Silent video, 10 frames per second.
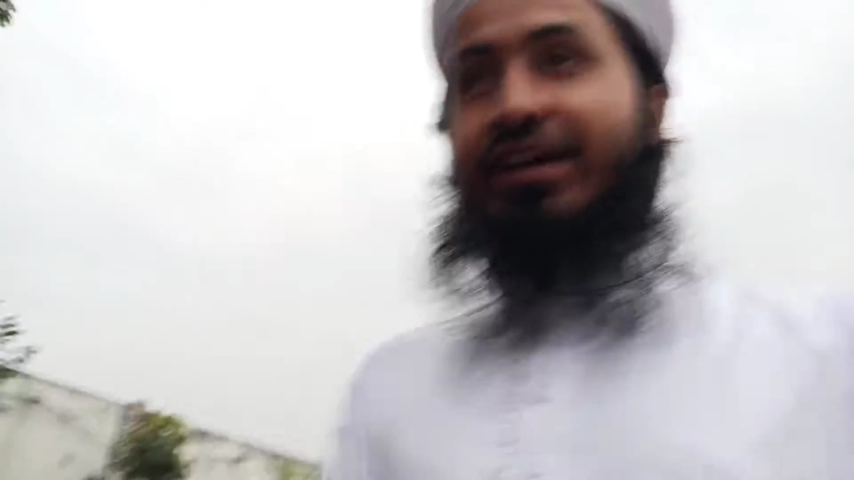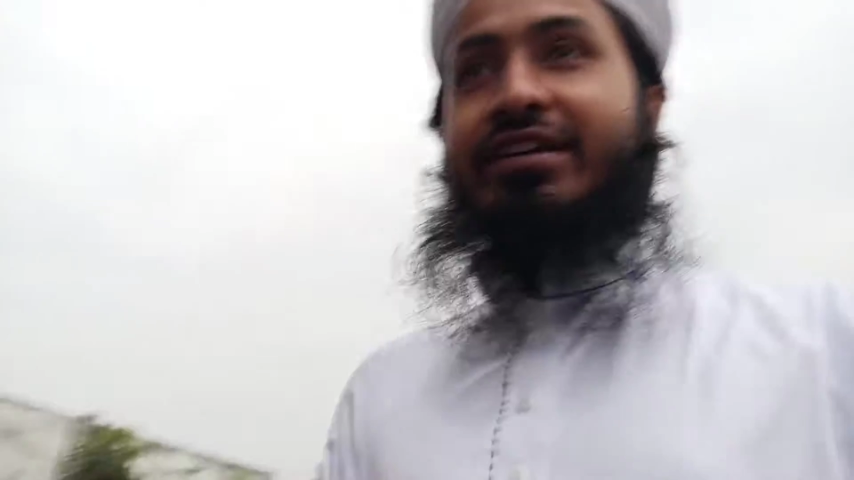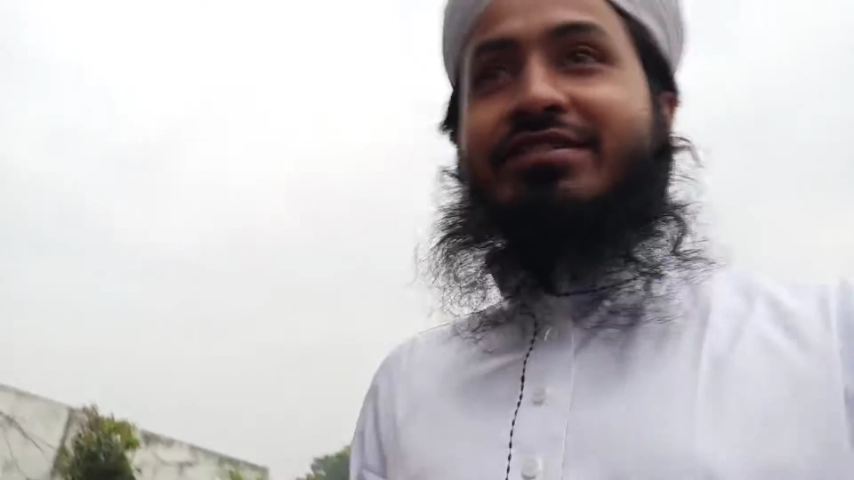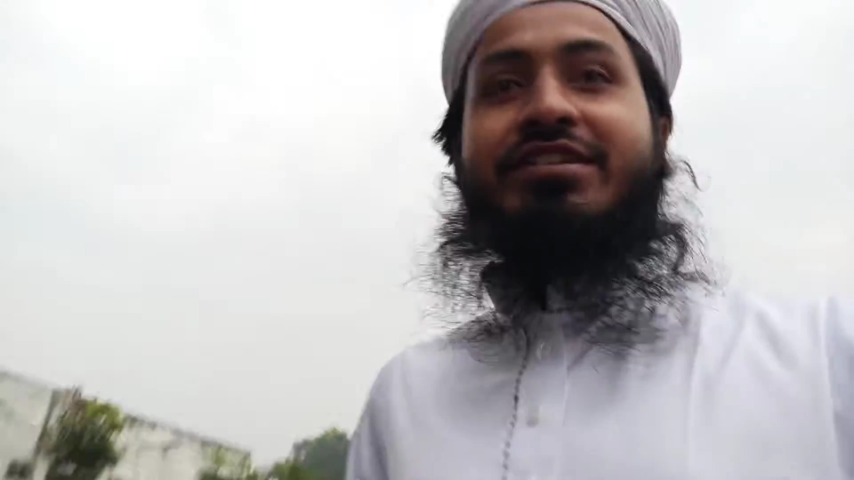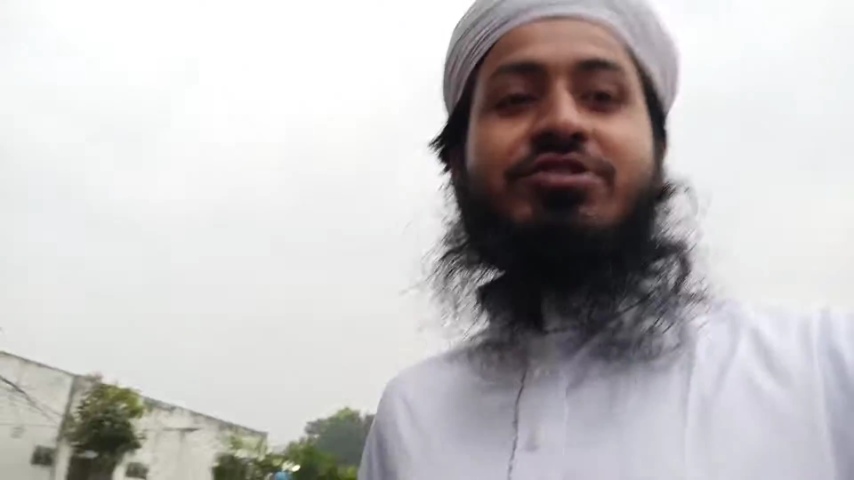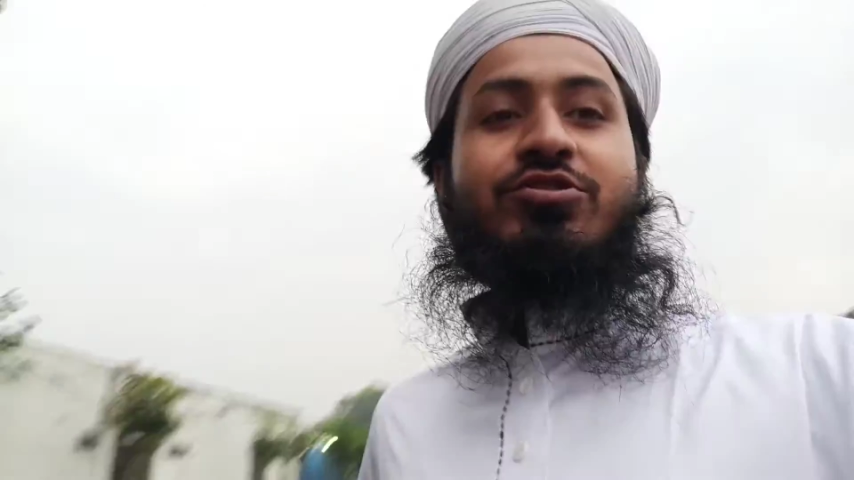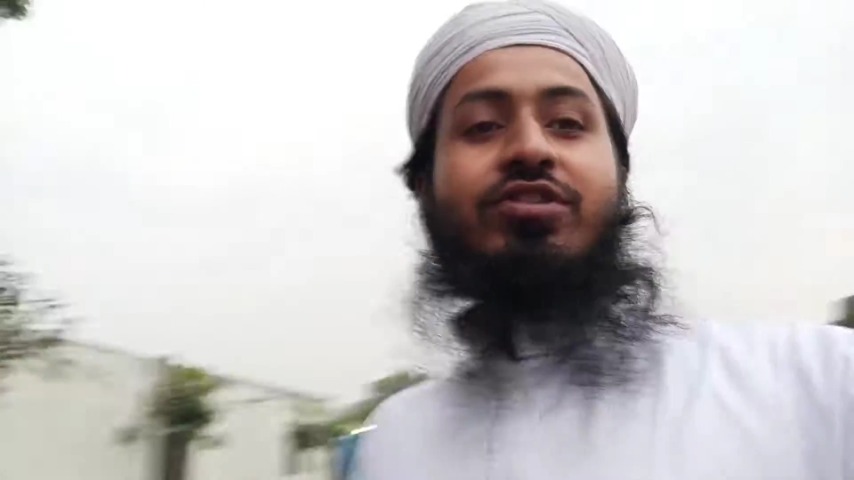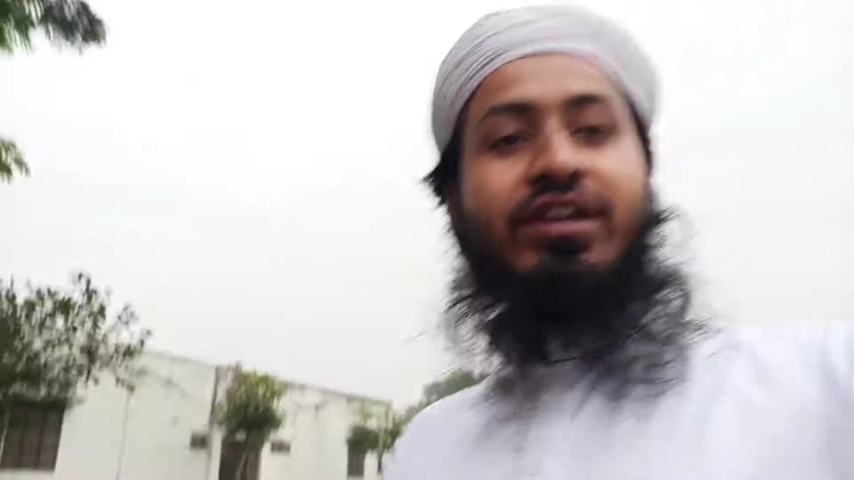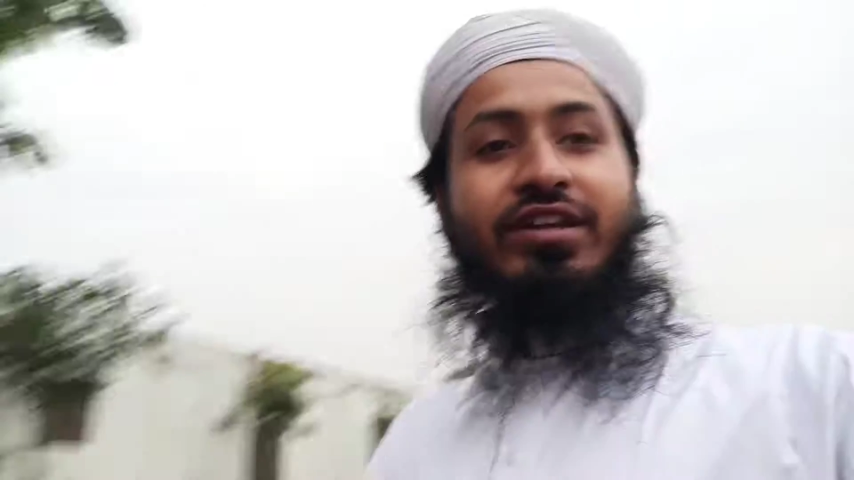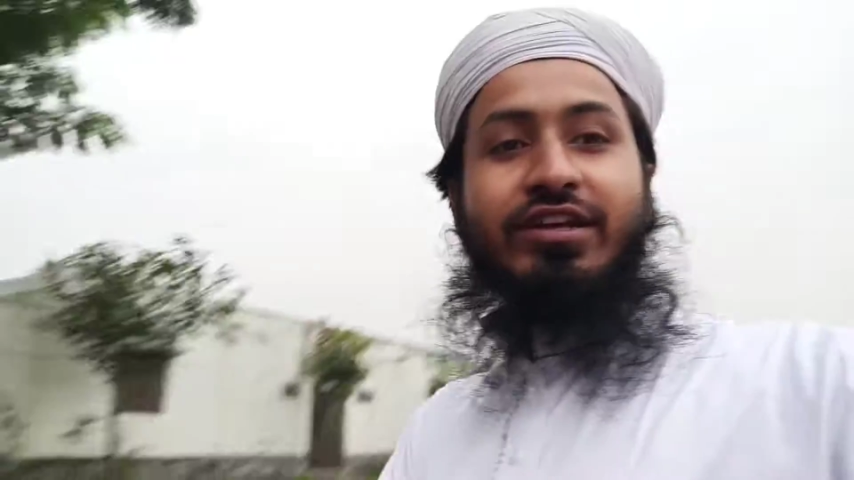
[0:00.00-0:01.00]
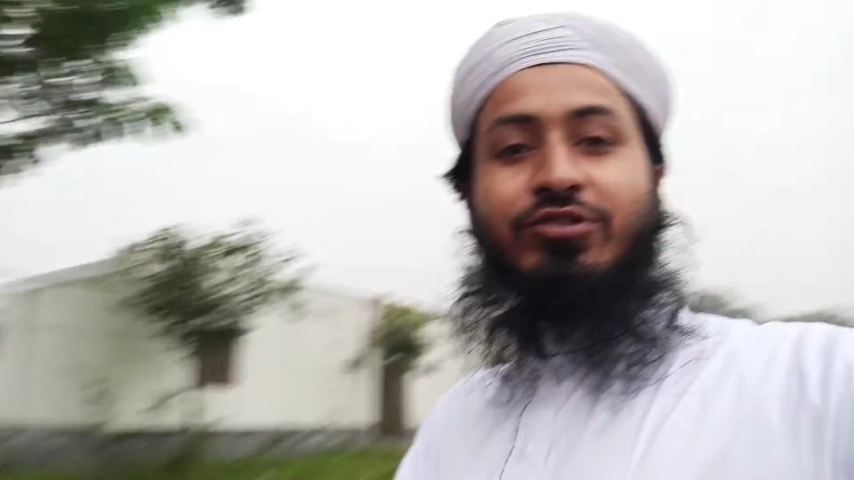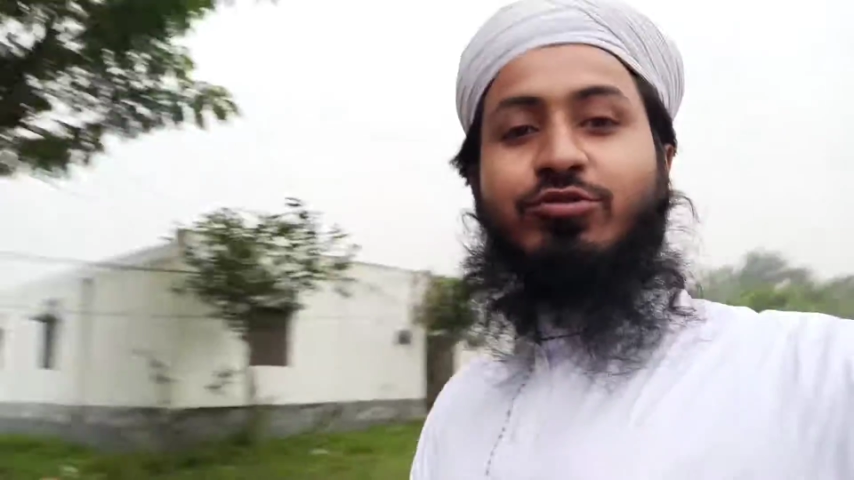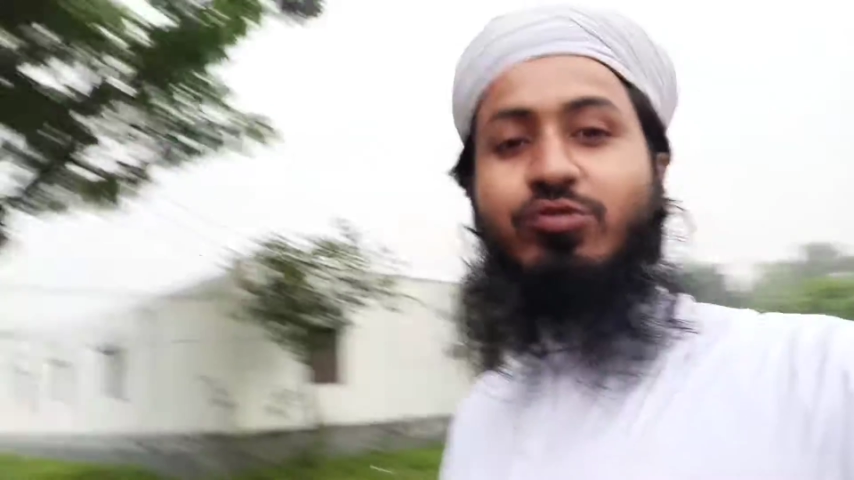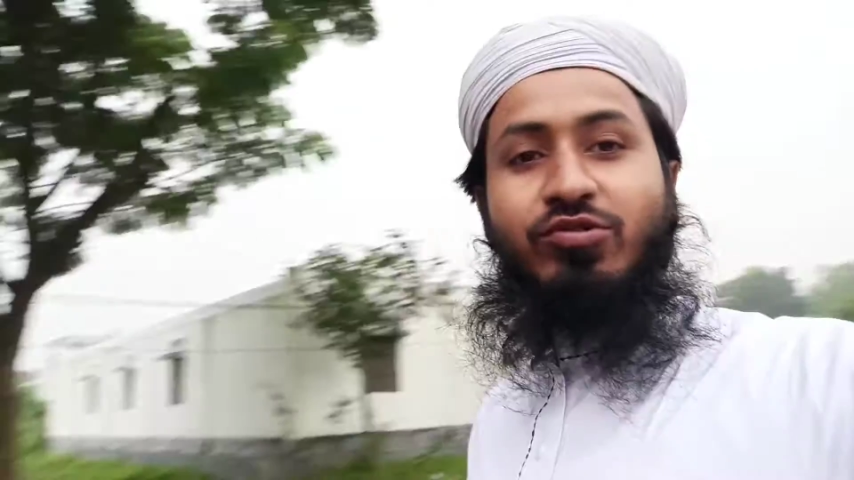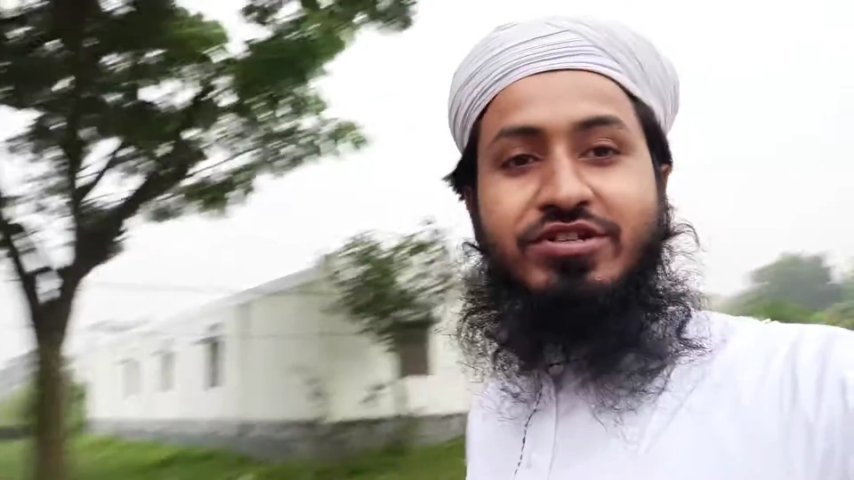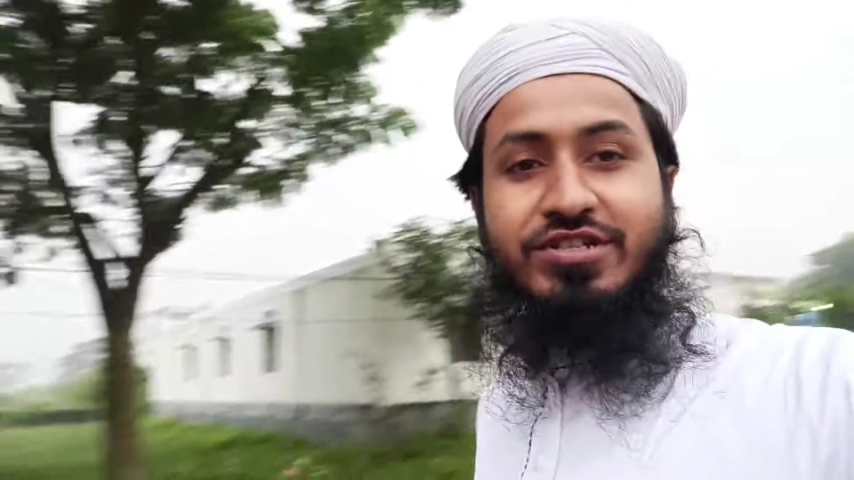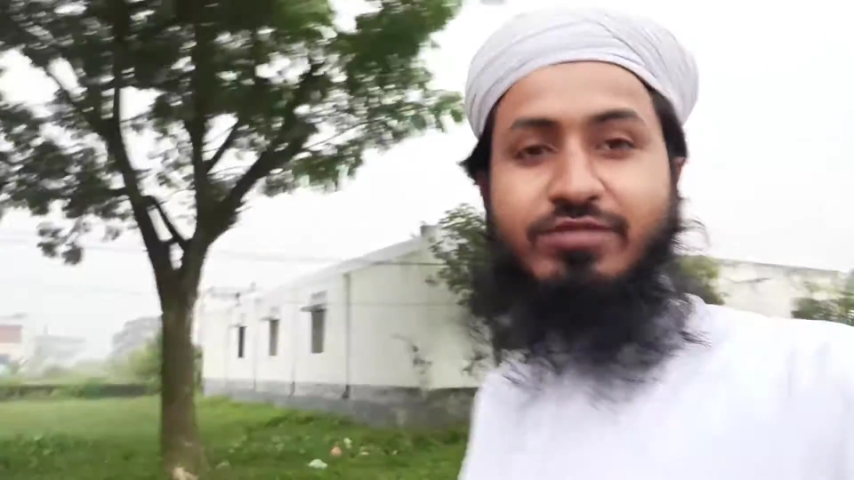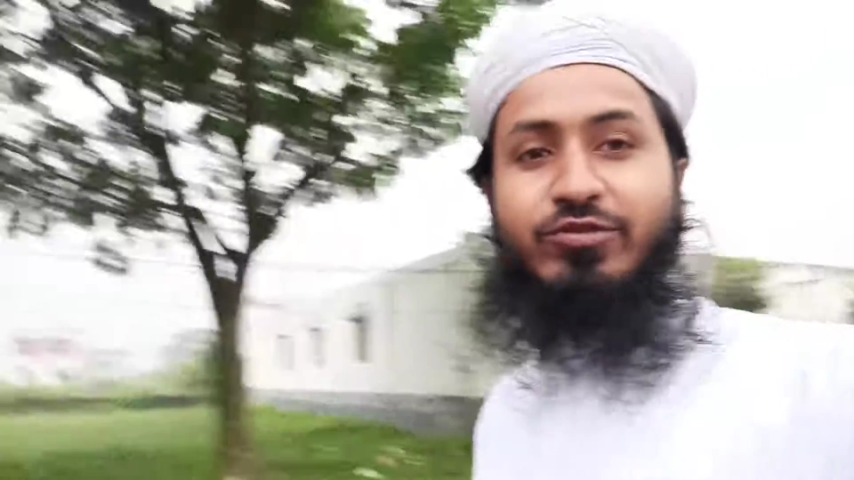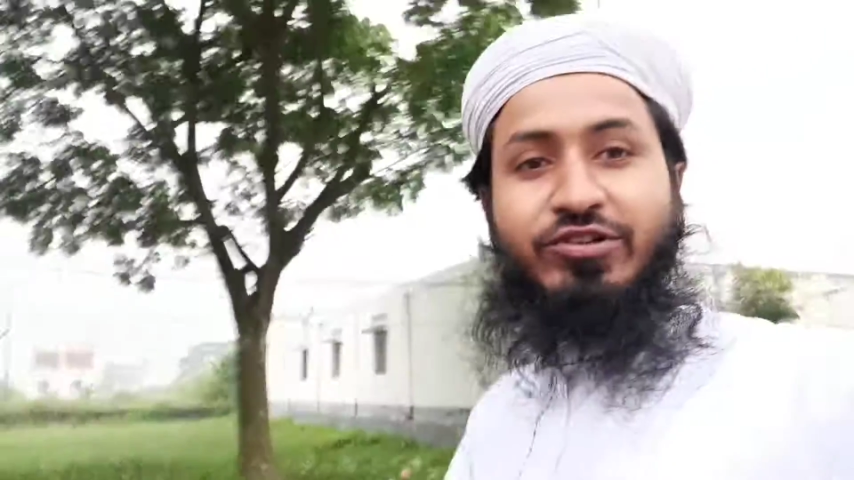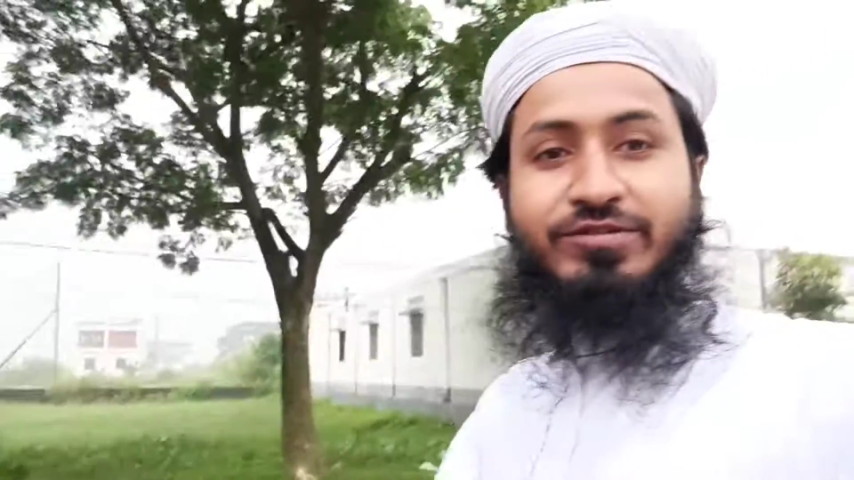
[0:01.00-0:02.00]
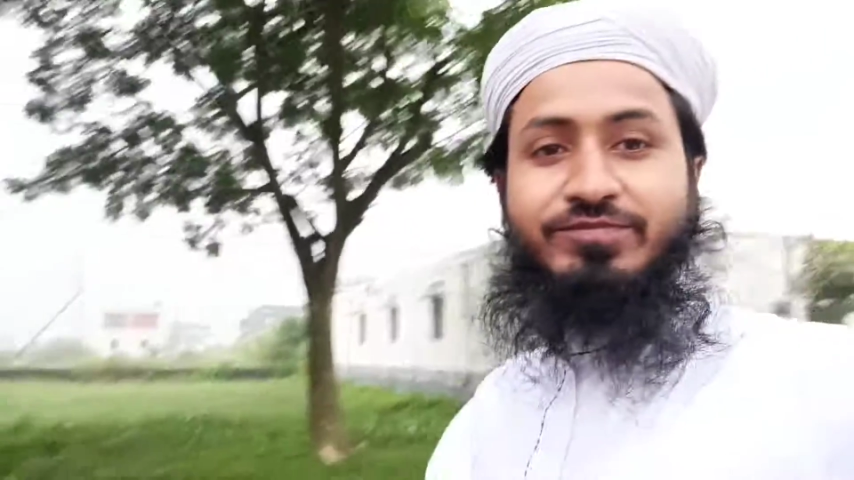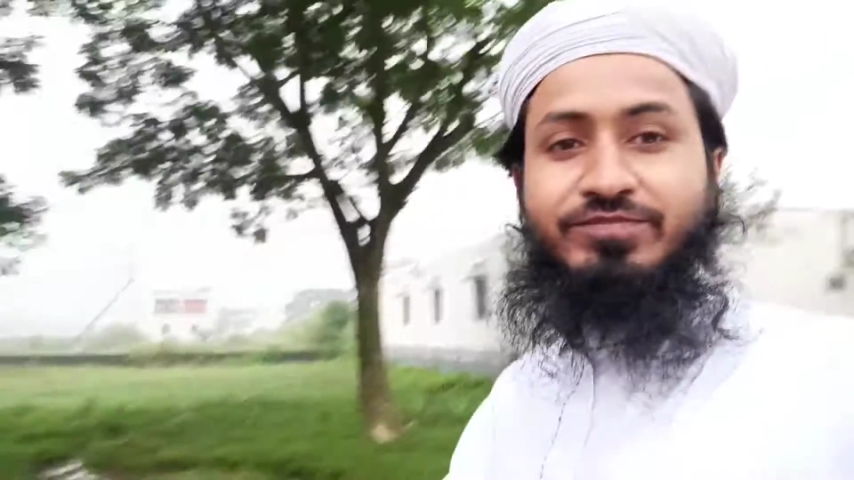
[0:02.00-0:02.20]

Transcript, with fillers: আজকের সকালটা একটু কুয়াশাময়